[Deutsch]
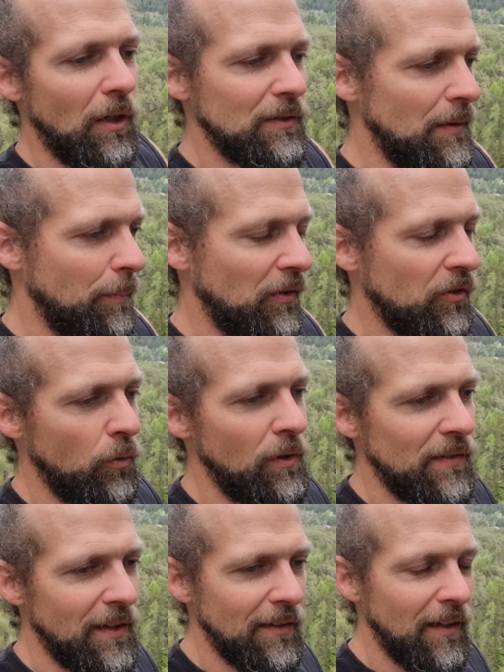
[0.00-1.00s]
auch Depressionen
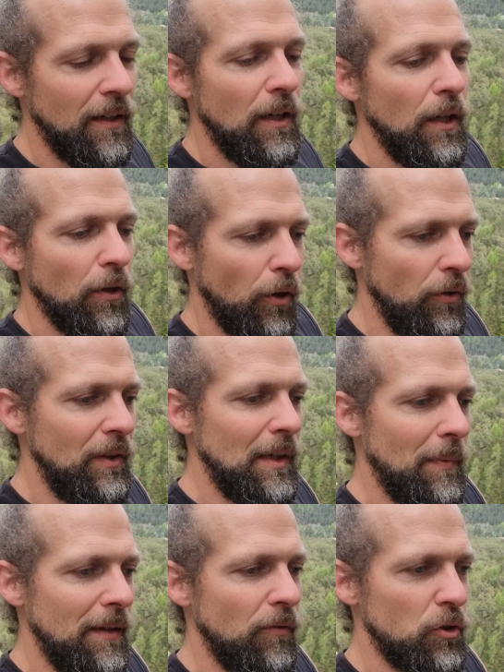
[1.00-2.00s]
etc., könnte
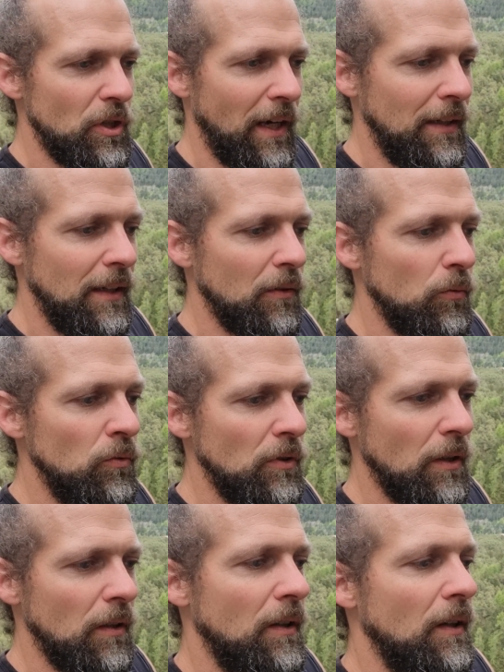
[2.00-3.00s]
man wahrscheinlich
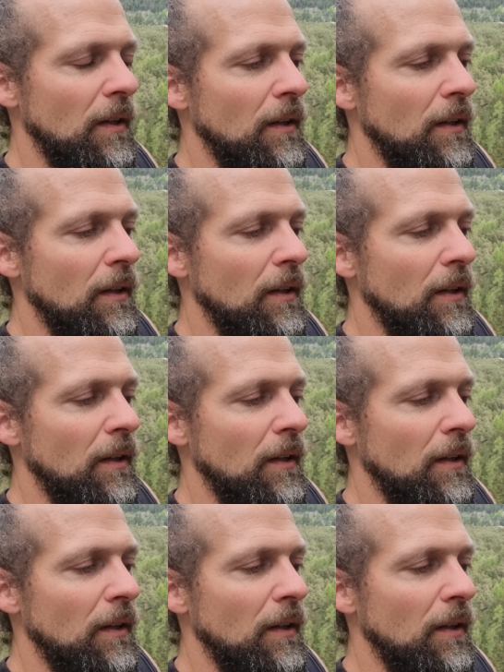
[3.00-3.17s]
unter